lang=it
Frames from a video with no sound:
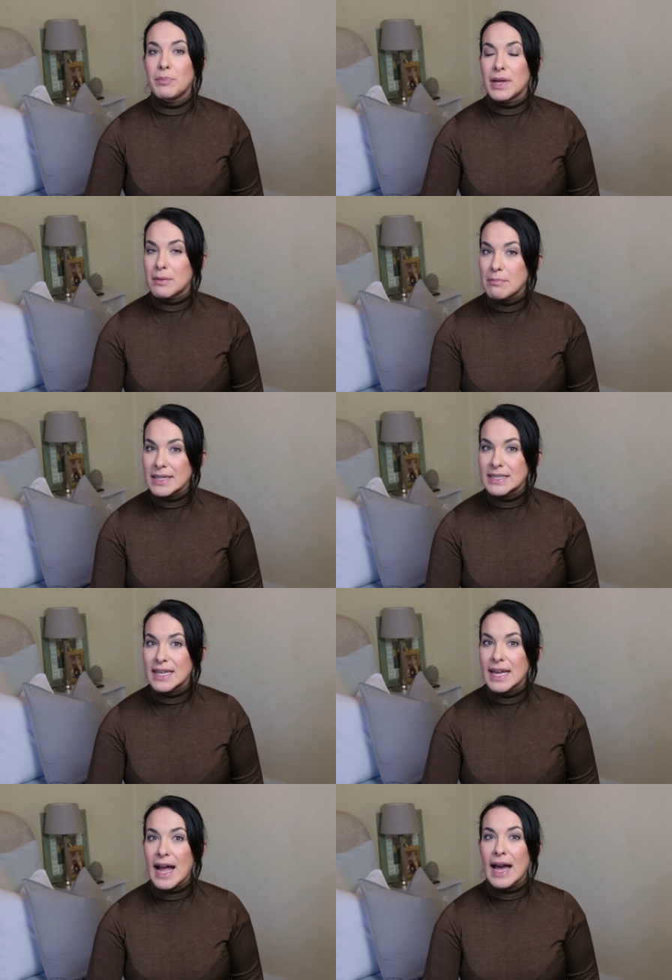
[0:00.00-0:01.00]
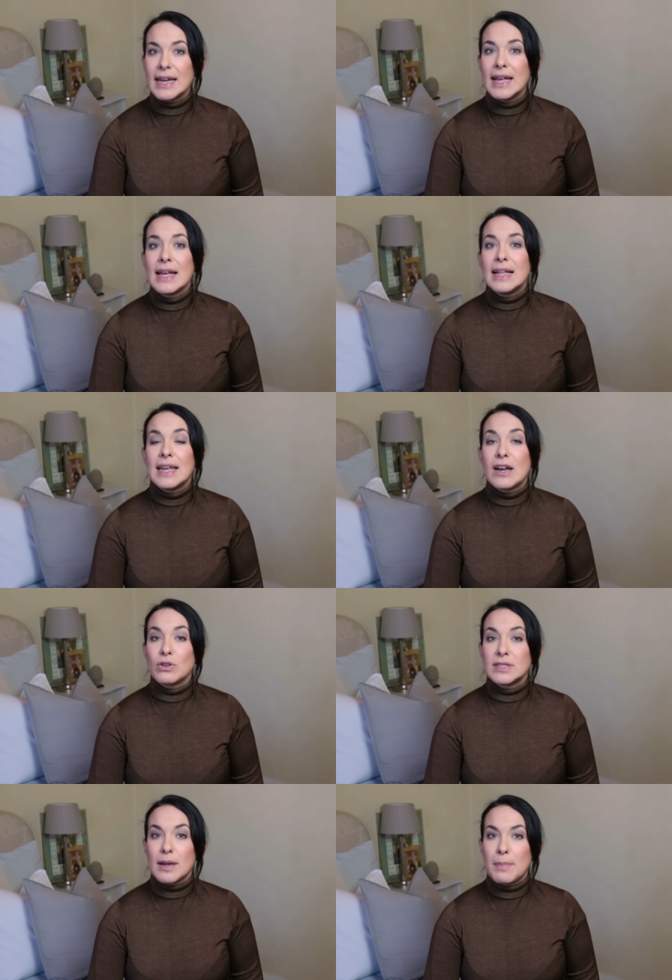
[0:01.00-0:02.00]
per mascherare la
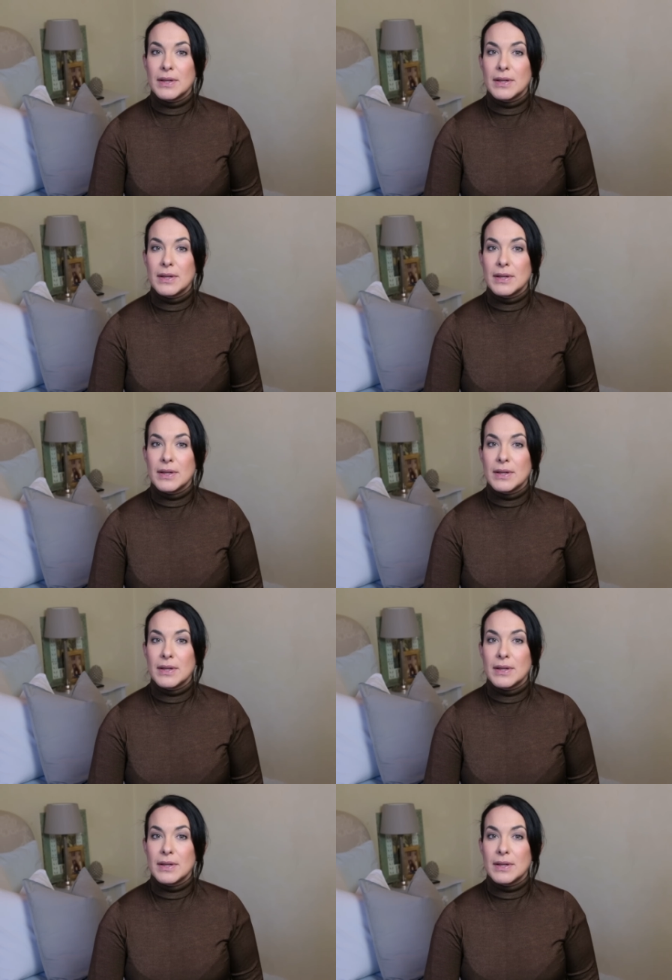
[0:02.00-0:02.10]
nostra